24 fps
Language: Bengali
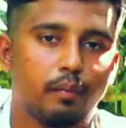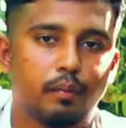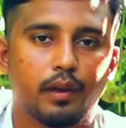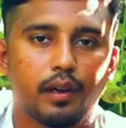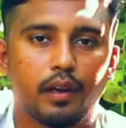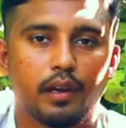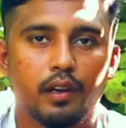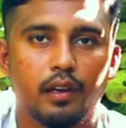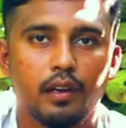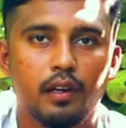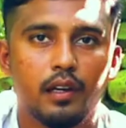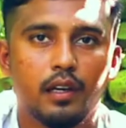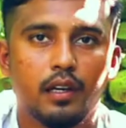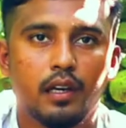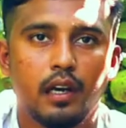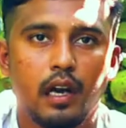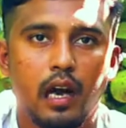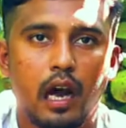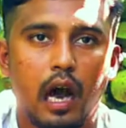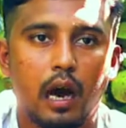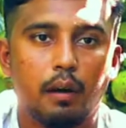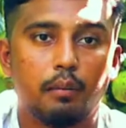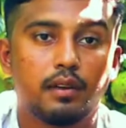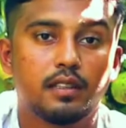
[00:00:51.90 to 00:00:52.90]
পাবেন
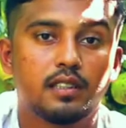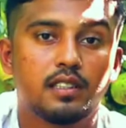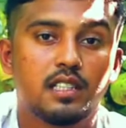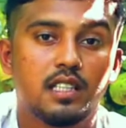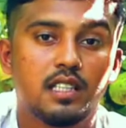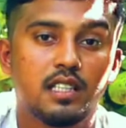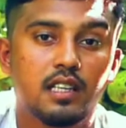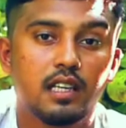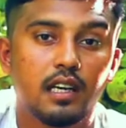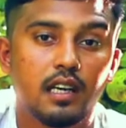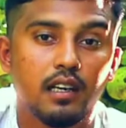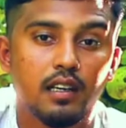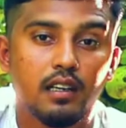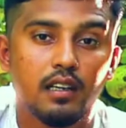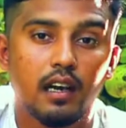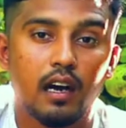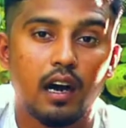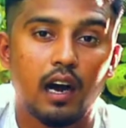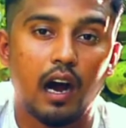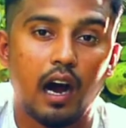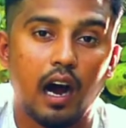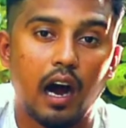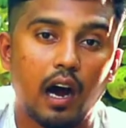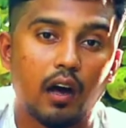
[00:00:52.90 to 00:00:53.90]
আবার সিজনে
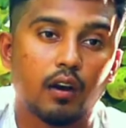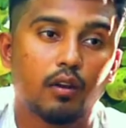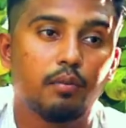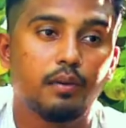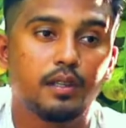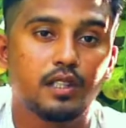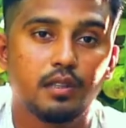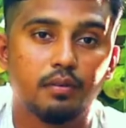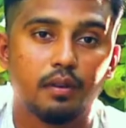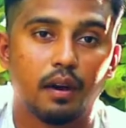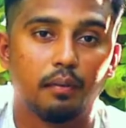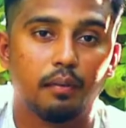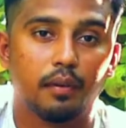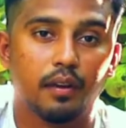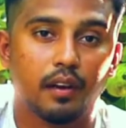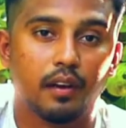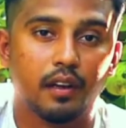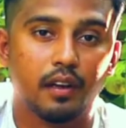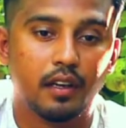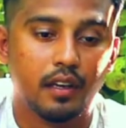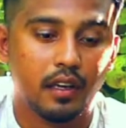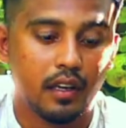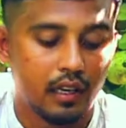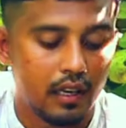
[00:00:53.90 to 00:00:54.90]
আরও বেশি পাবেন
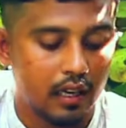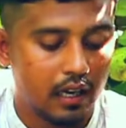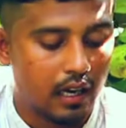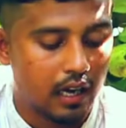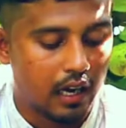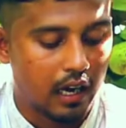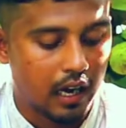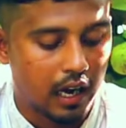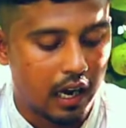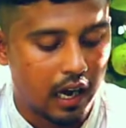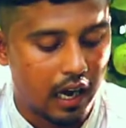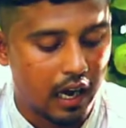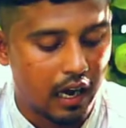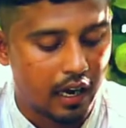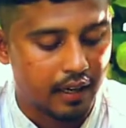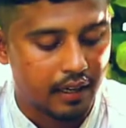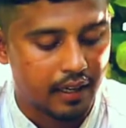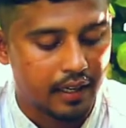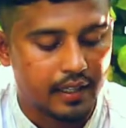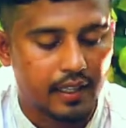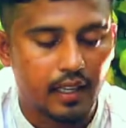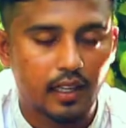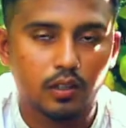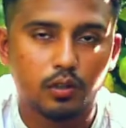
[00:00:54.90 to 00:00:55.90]
আর
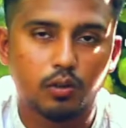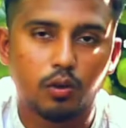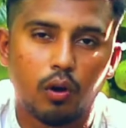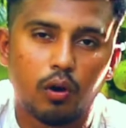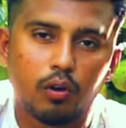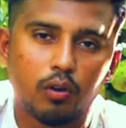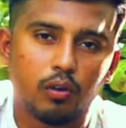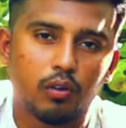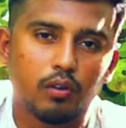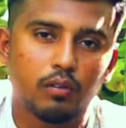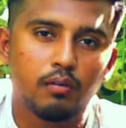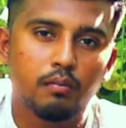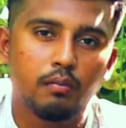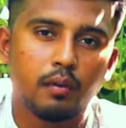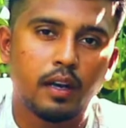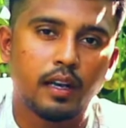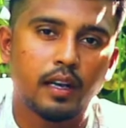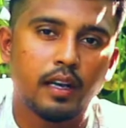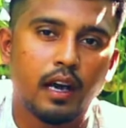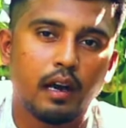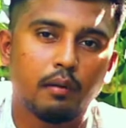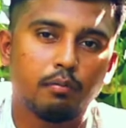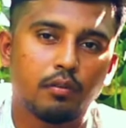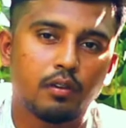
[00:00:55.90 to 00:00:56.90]
এটার ধরন
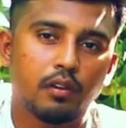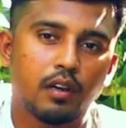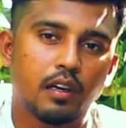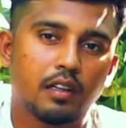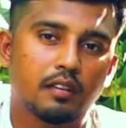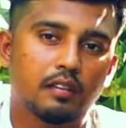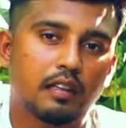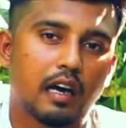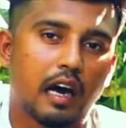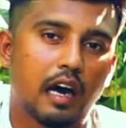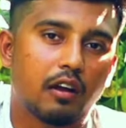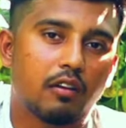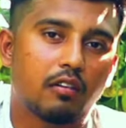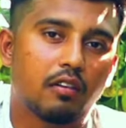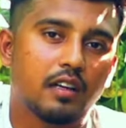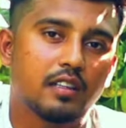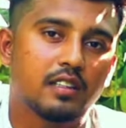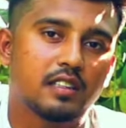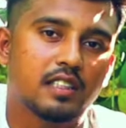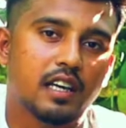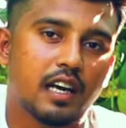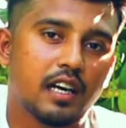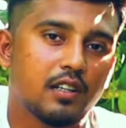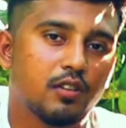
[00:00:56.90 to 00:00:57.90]
মানে আপনার ধারণার
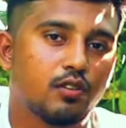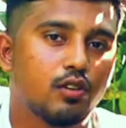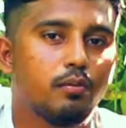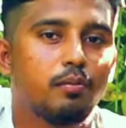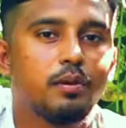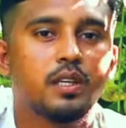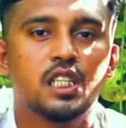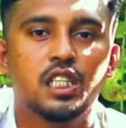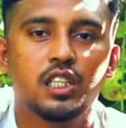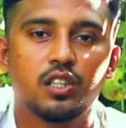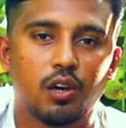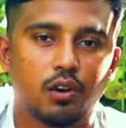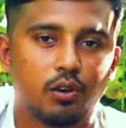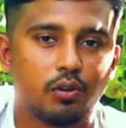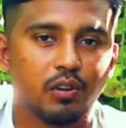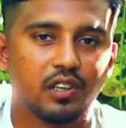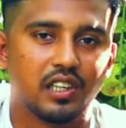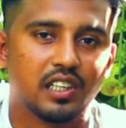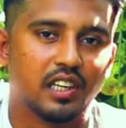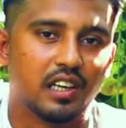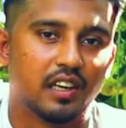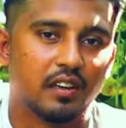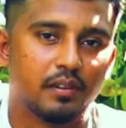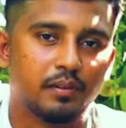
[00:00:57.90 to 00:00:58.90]
চাইতেও বেশি ধরন
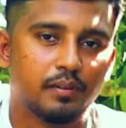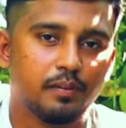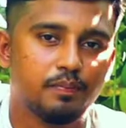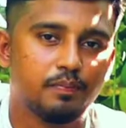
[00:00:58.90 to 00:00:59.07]
এটার